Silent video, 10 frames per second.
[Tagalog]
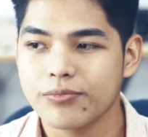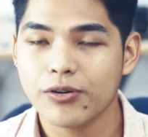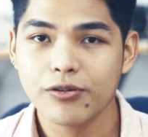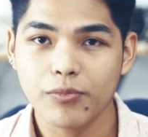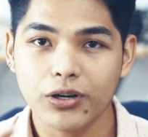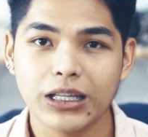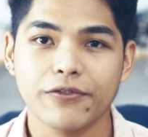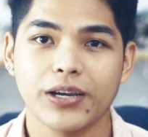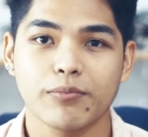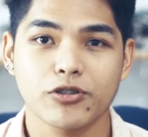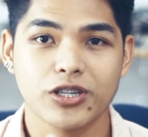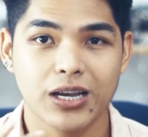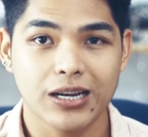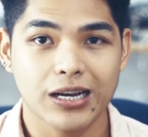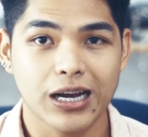Mo-modify mo
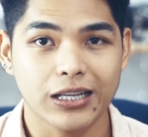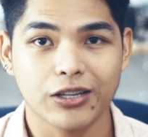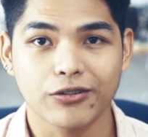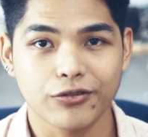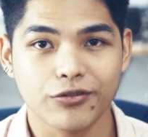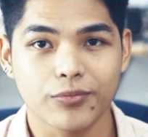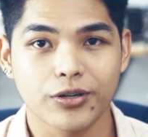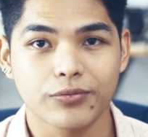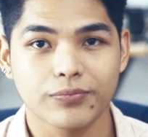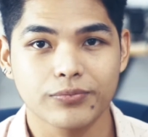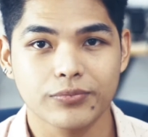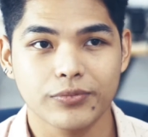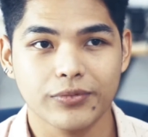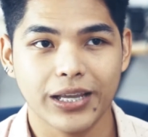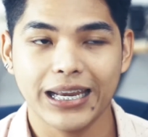siya ng kahit anong gusto mo.
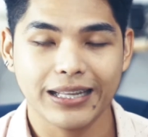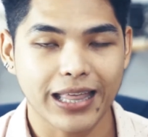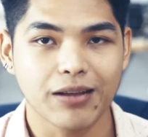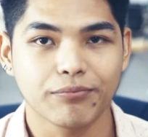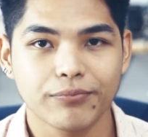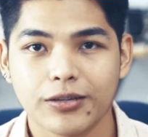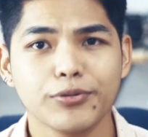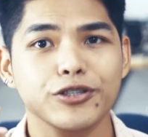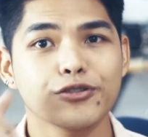Anytime. Number